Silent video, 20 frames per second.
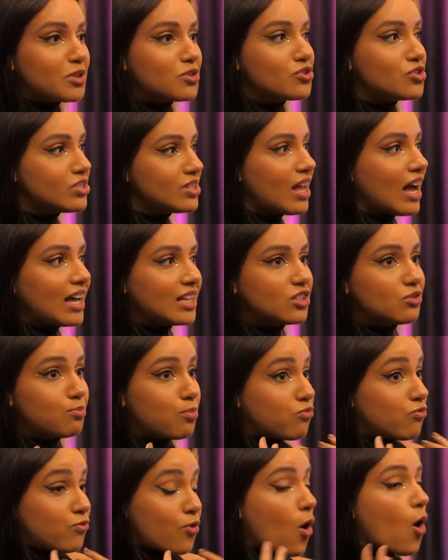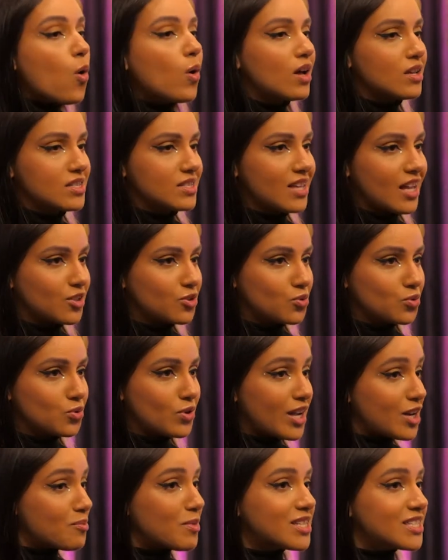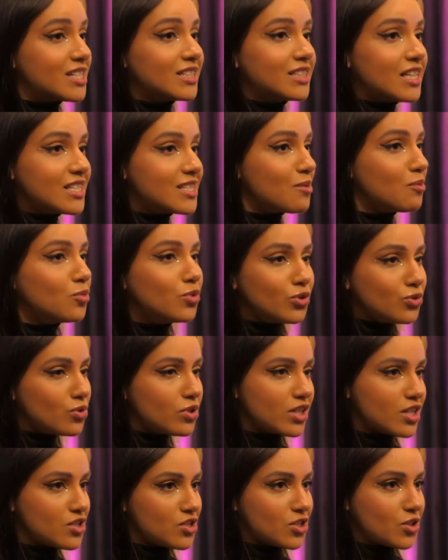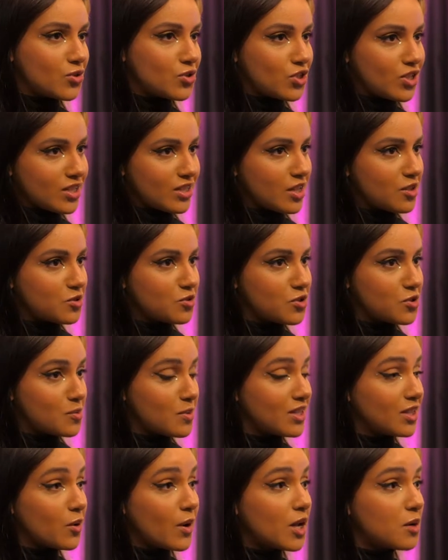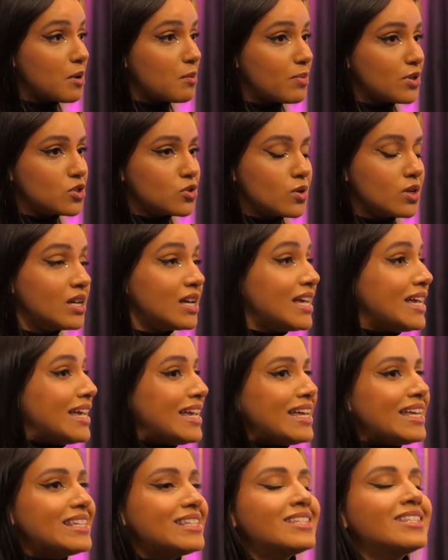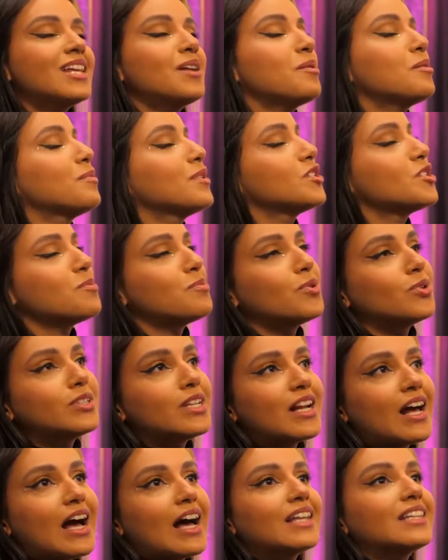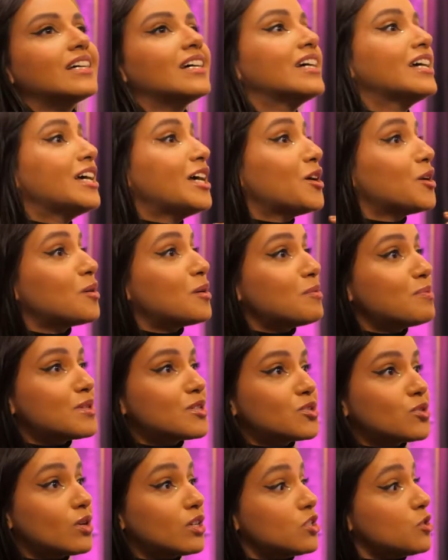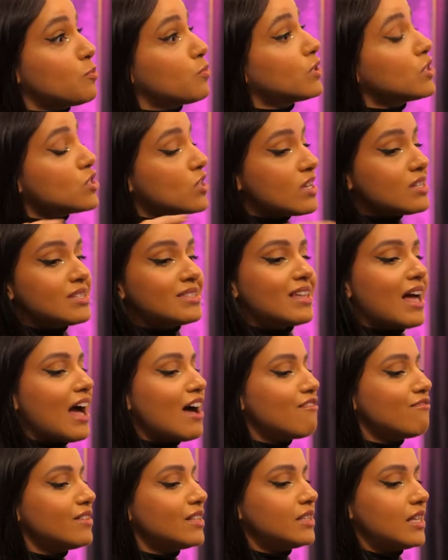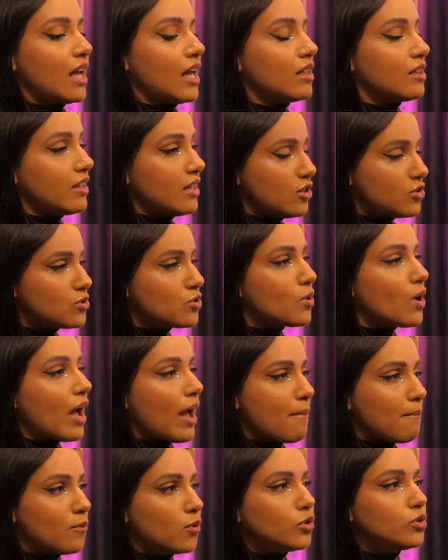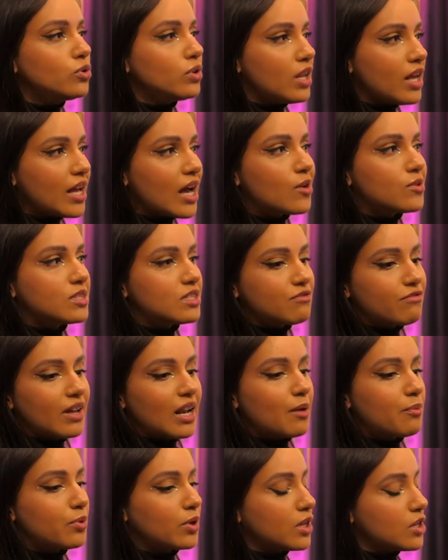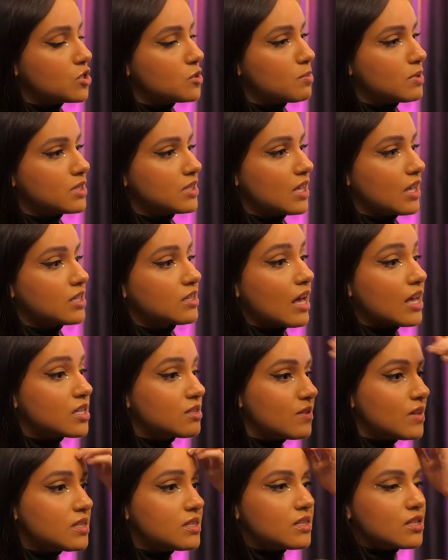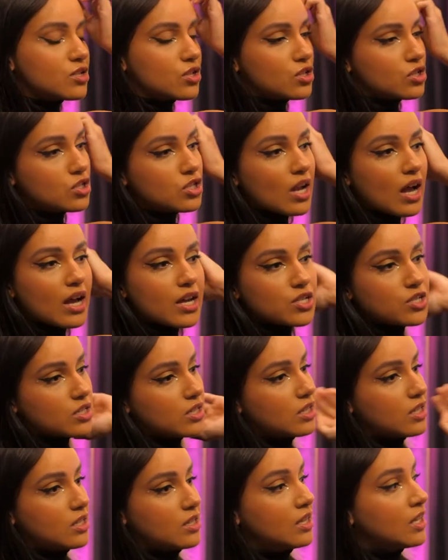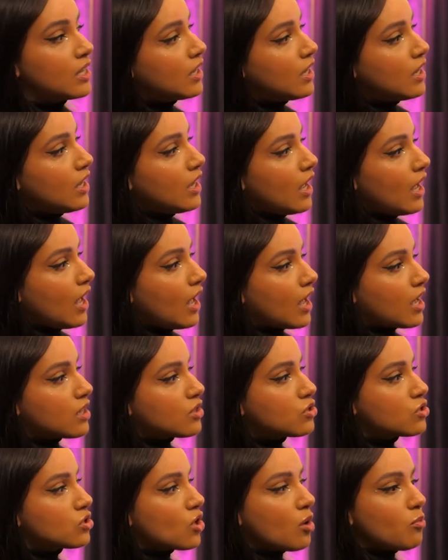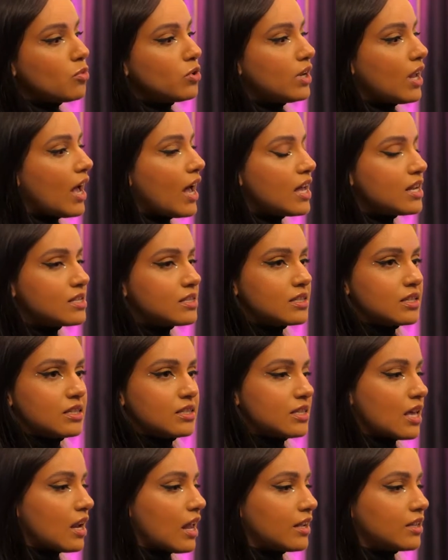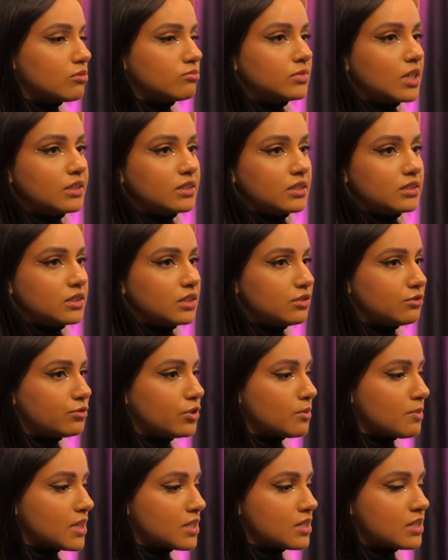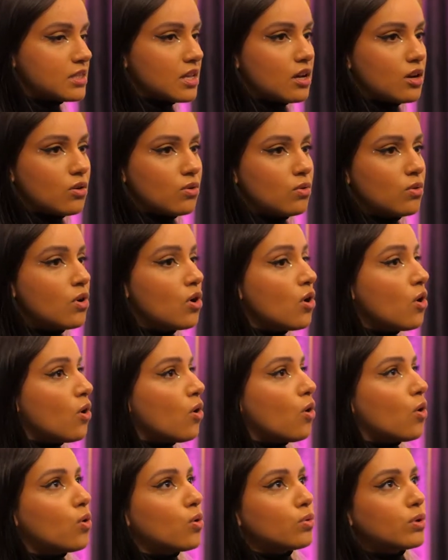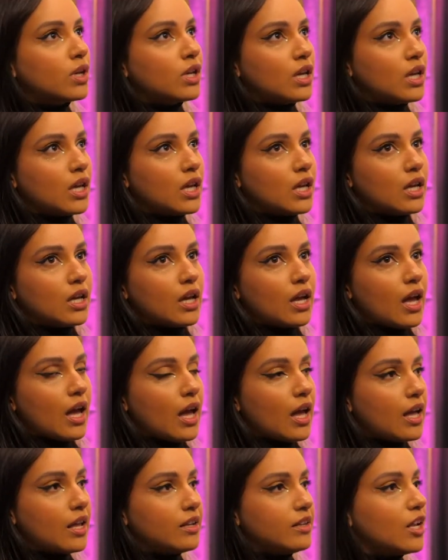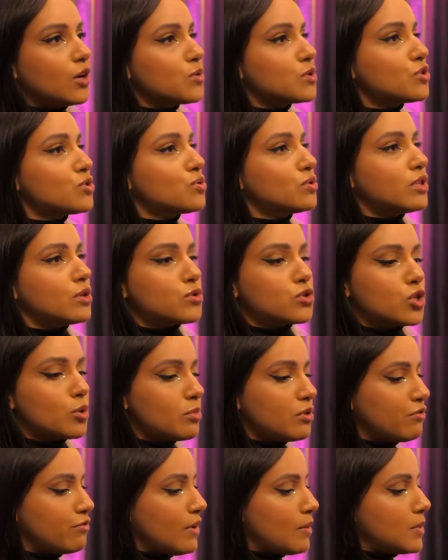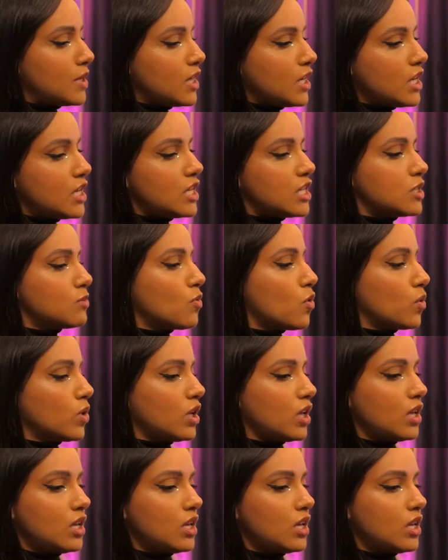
de nada, eu vou alcançar tudo. Era uma certeza muito grande que eu tinha dentro de mim. Então, eu era uma pessoa extremamente empoderada, era uma pessoa, tipo, que já estava dentro. Isso é muito legal de se falar, porque, tipo assim, às vezes a gente acha que é, só mulheres que, sei lá, não têm tanta informação, ou que é, não estudam sobre feminismo, ou que